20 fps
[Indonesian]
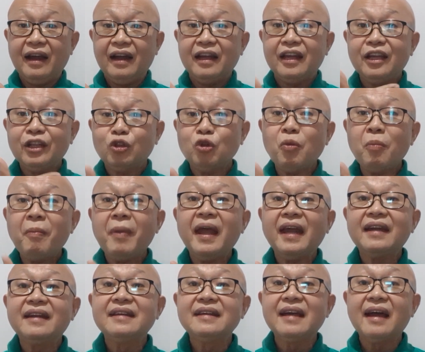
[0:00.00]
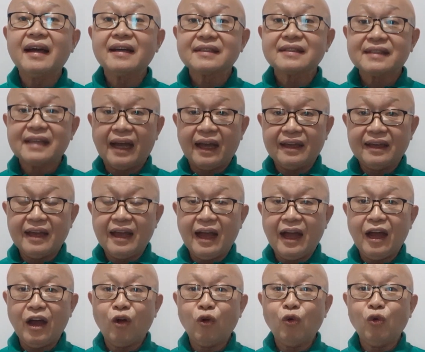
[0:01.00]
Itu media saya
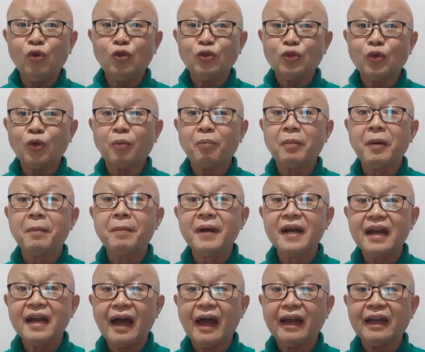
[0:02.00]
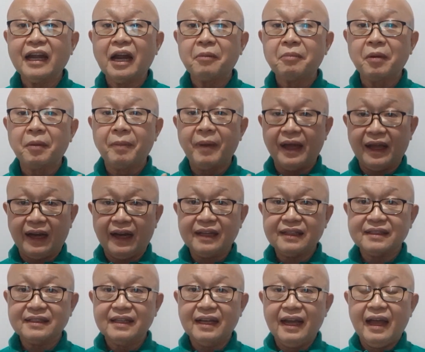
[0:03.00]
untuk bebenah dan
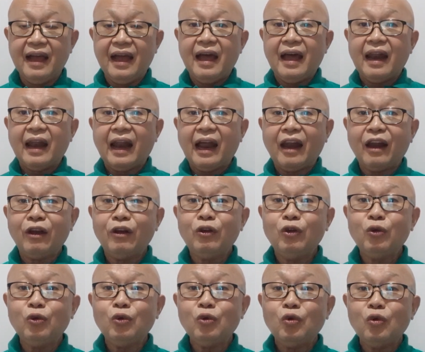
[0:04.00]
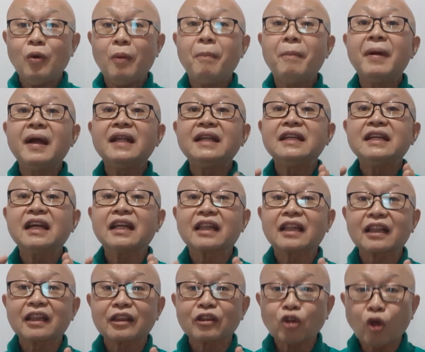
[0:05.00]
beberes, lalu
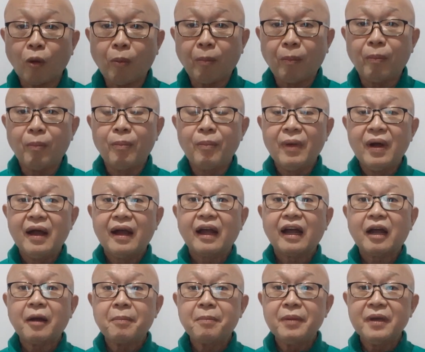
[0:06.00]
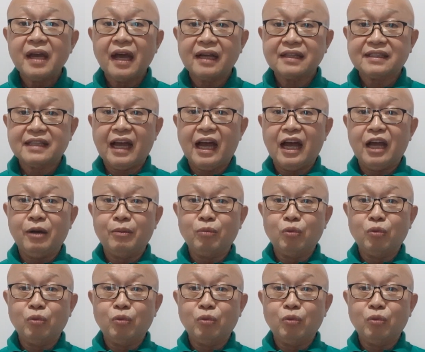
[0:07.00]
menyetop kebiasaan